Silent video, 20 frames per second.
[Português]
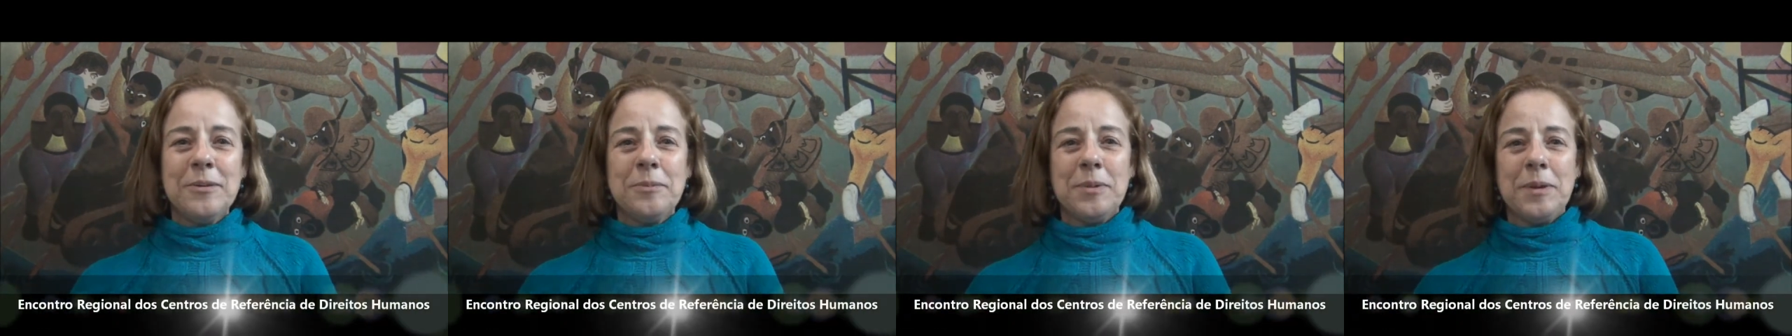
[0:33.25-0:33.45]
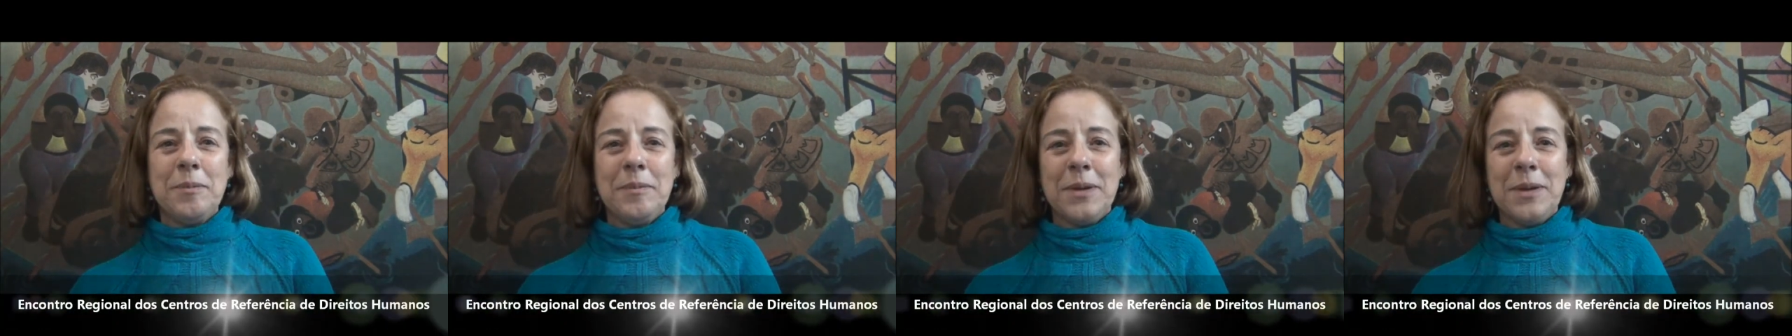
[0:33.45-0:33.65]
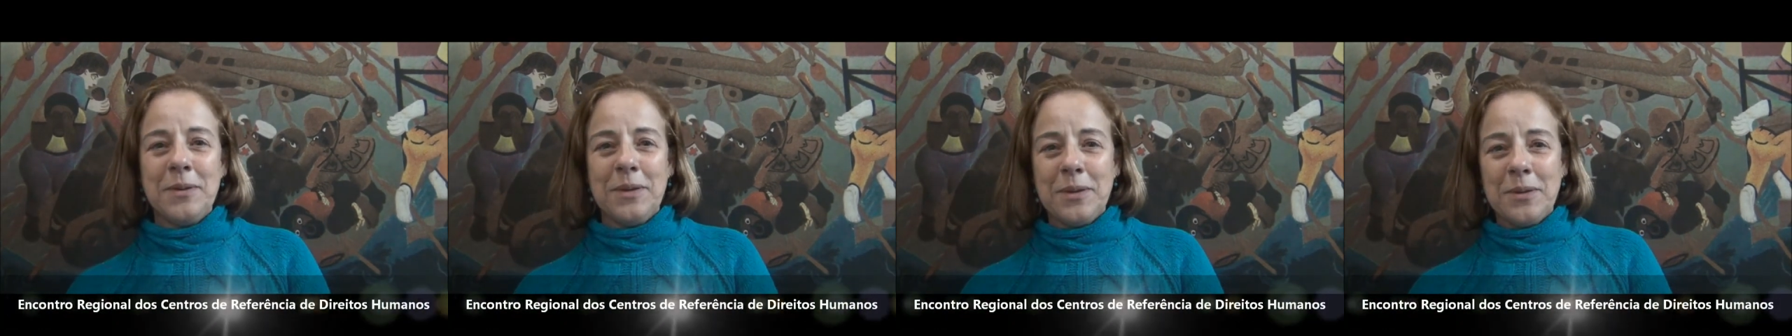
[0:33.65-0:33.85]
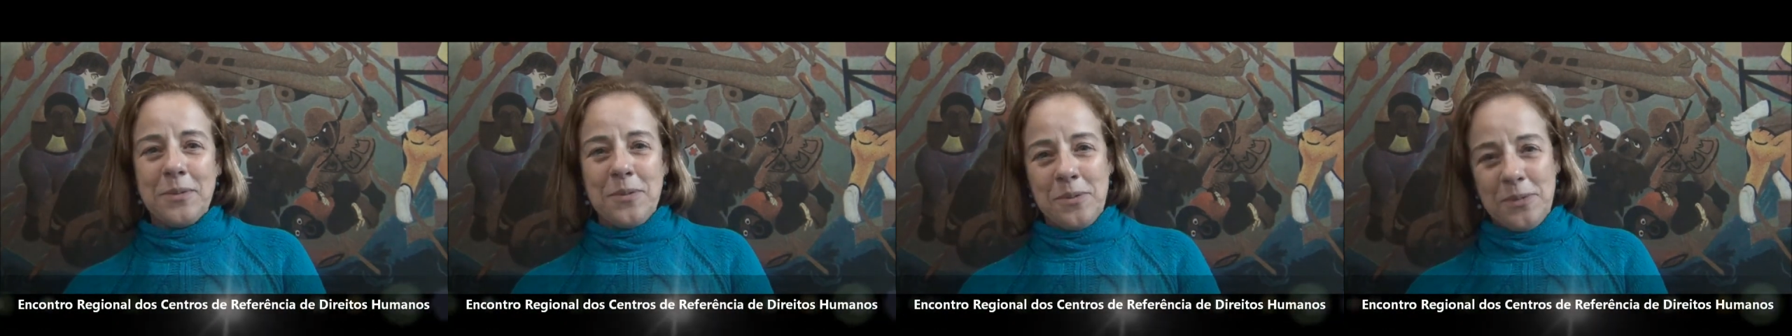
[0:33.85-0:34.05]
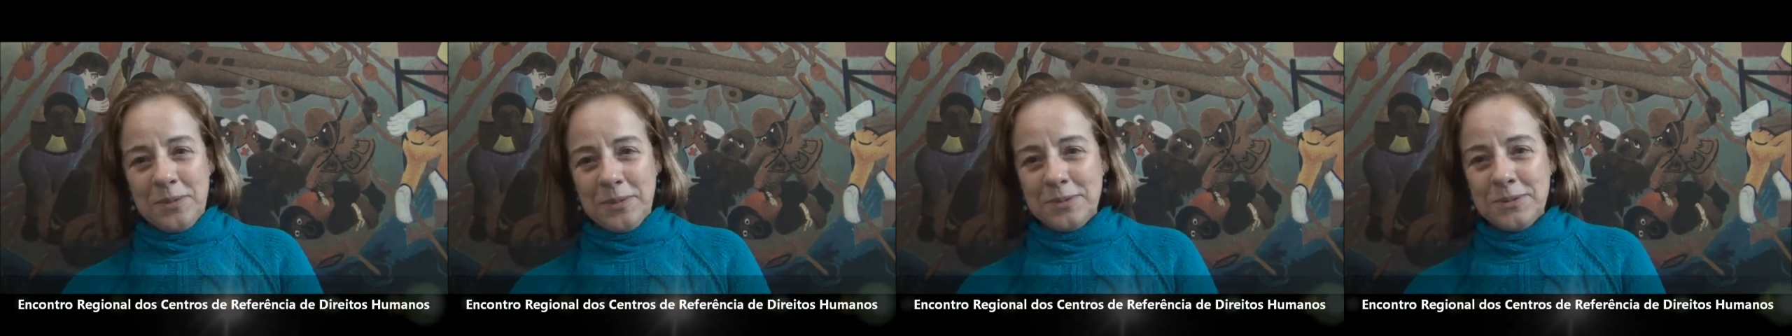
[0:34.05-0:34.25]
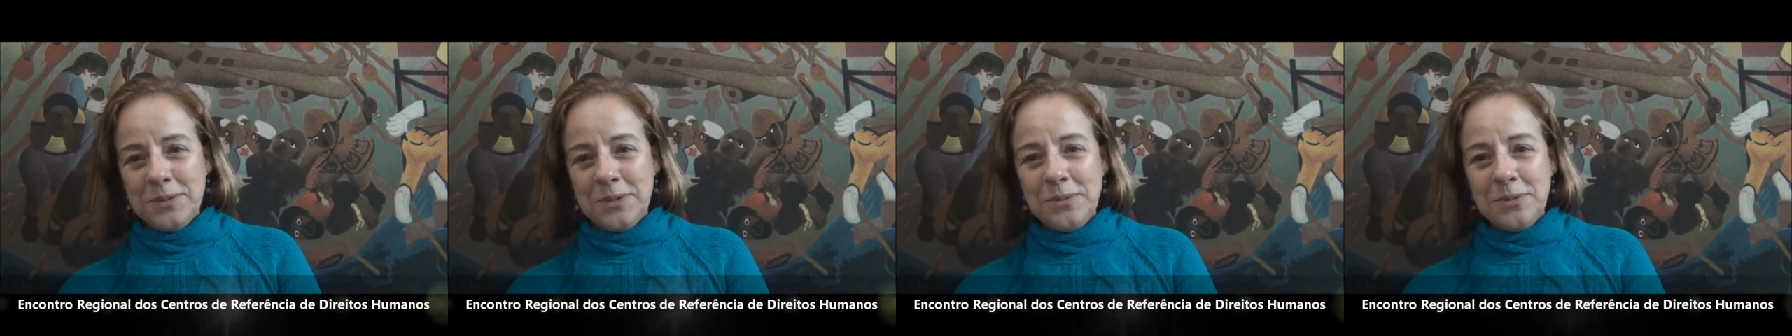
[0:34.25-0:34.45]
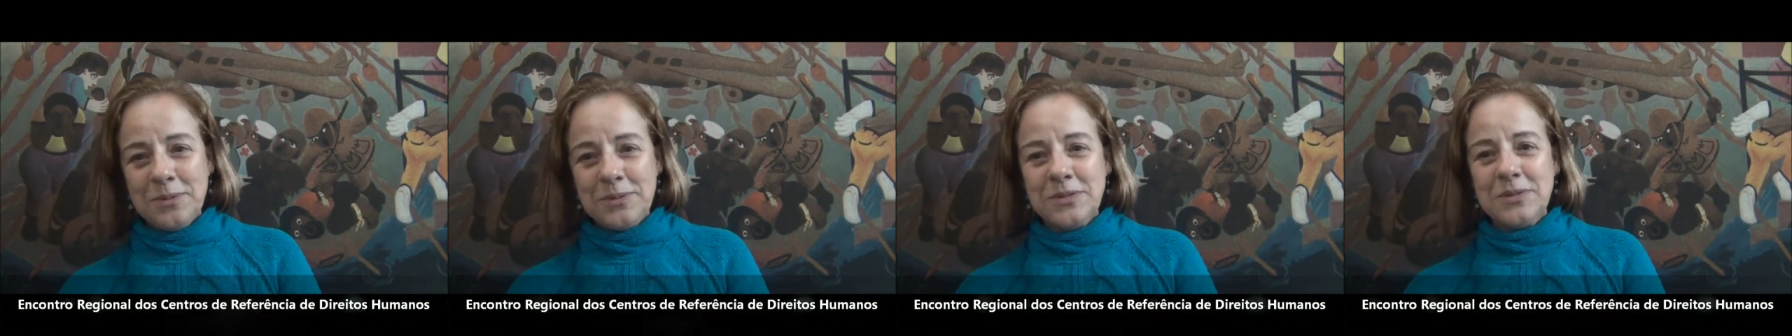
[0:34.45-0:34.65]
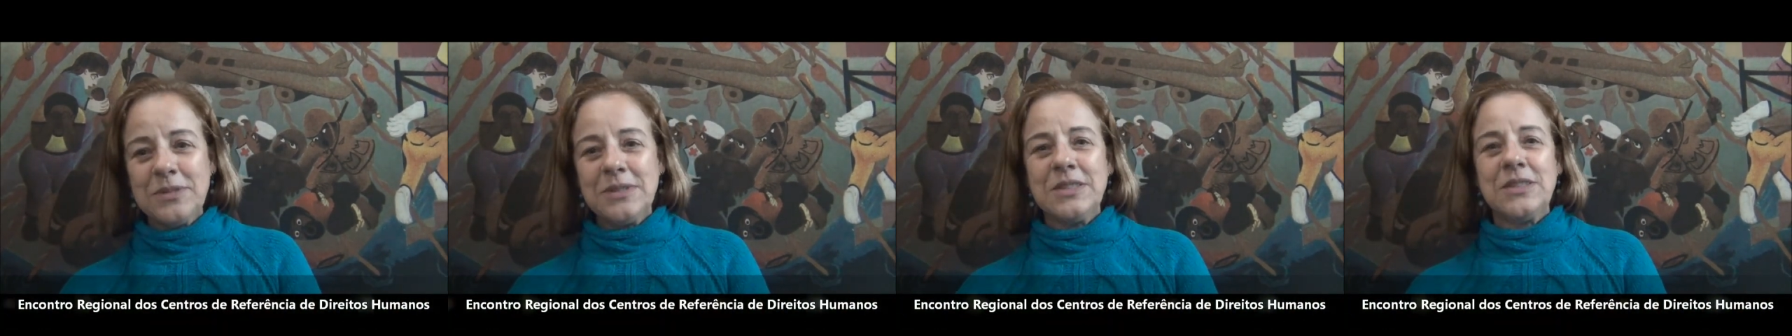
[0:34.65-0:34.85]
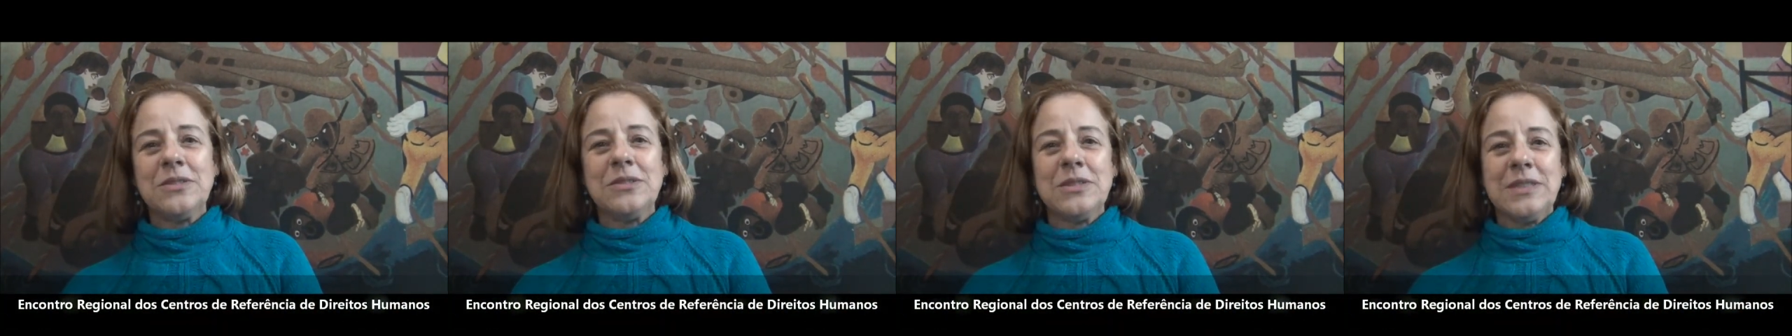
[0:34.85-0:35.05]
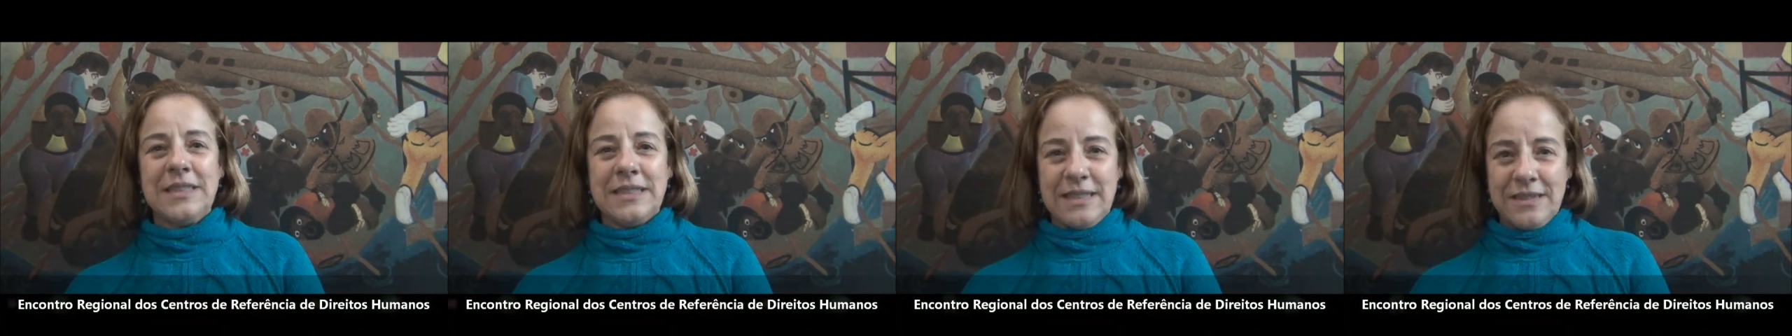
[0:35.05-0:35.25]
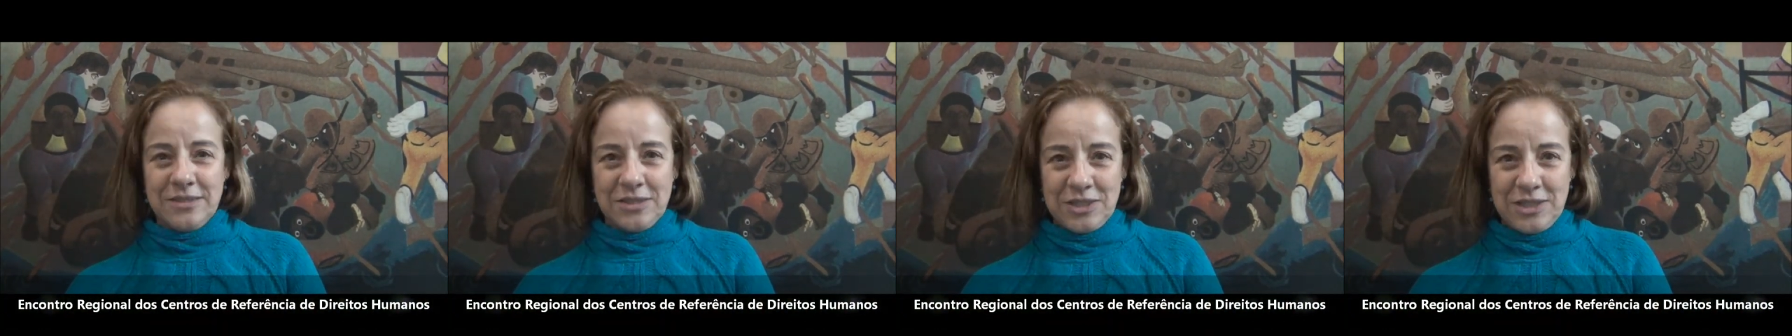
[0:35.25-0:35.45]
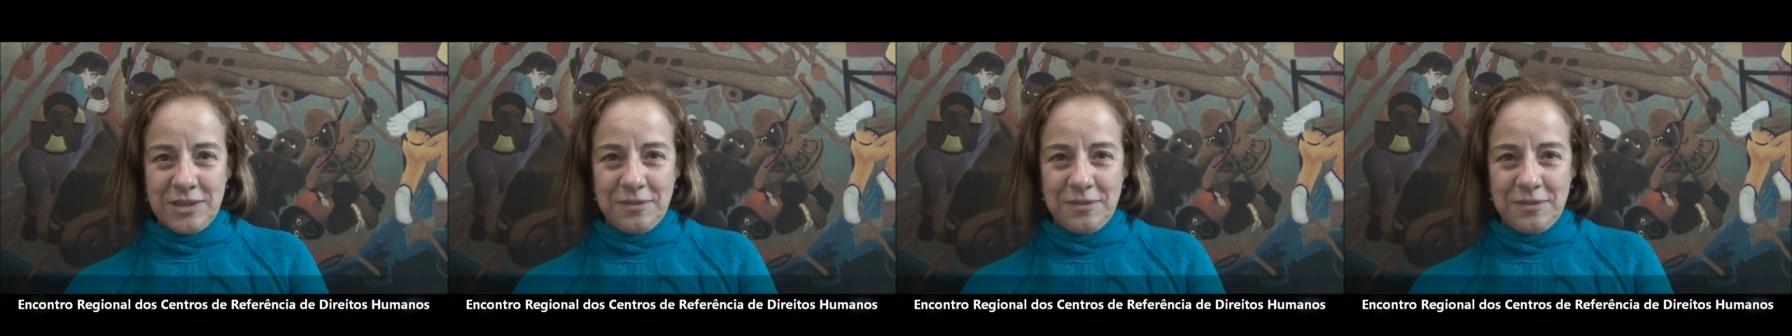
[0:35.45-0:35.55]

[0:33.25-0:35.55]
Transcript: no primeiro encontro do Centro